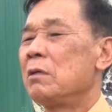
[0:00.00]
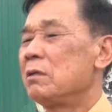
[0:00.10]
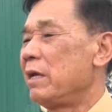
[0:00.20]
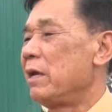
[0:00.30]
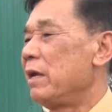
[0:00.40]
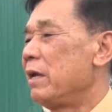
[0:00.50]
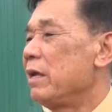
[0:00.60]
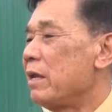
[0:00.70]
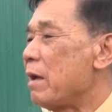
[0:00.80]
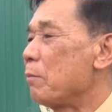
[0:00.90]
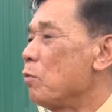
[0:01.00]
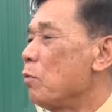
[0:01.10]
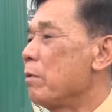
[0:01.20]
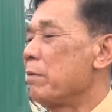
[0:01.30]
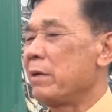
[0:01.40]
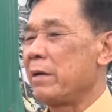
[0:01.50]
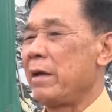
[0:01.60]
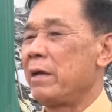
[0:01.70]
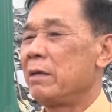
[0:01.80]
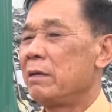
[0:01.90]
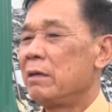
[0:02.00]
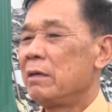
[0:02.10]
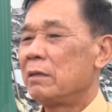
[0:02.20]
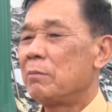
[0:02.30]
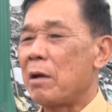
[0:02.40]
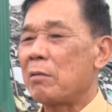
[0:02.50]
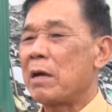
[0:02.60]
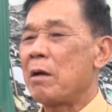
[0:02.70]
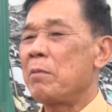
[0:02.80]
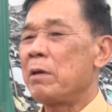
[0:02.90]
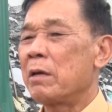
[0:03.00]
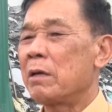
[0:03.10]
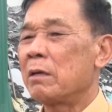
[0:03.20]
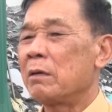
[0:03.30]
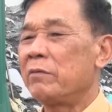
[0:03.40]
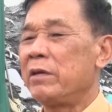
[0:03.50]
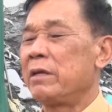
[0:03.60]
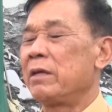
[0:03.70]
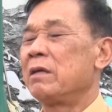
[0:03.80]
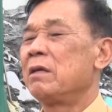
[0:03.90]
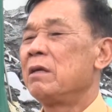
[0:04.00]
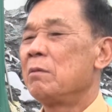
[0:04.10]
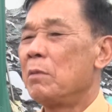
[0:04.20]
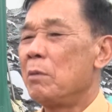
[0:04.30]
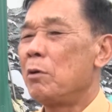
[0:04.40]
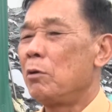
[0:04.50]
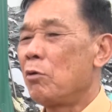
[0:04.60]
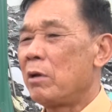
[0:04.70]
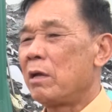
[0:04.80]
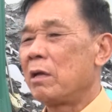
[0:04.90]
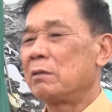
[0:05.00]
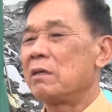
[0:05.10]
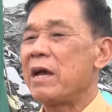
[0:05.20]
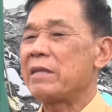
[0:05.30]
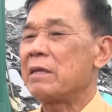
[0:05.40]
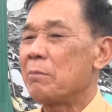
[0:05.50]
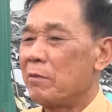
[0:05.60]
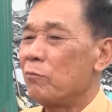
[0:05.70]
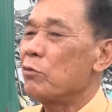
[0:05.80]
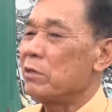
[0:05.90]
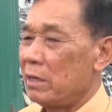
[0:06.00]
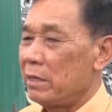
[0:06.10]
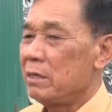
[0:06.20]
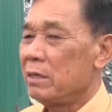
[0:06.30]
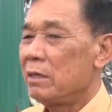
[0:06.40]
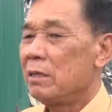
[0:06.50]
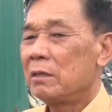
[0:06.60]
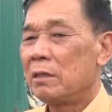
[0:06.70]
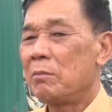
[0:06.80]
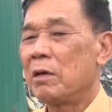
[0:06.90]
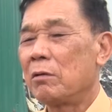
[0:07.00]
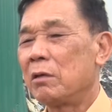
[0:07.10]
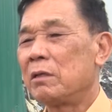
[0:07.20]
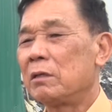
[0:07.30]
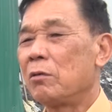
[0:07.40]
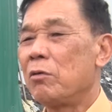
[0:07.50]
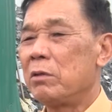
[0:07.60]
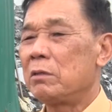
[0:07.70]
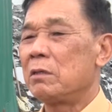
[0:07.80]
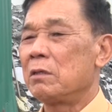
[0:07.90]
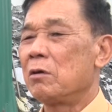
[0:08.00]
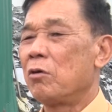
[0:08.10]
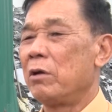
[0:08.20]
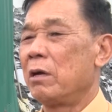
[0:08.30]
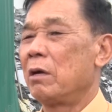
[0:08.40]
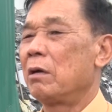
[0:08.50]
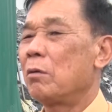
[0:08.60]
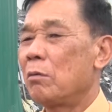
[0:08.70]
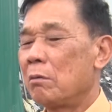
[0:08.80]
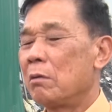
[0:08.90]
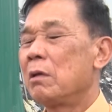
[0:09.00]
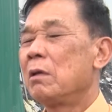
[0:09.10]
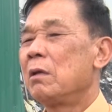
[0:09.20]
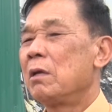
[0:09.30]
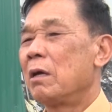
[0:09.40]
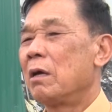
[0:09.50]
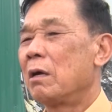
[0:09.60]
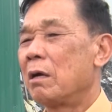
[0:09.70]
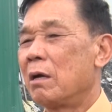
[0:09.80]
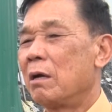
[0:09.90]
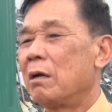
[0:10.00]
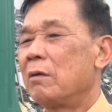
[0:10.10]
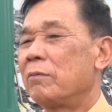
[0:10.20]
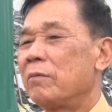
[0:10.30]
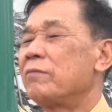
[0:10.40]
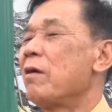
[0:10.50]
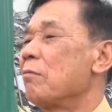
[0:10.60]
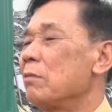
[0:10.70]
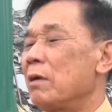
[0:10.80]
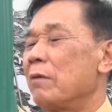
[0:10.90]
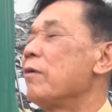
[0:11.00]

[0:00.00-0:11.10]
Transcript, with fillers: để làm khu công làng nghề. Thế báo cáo với các vị này mỗi một lô là từ 200 mét vuông trở lên. Thế mà coi tôi chỉ ngồi ở ở, ở văn phòng ở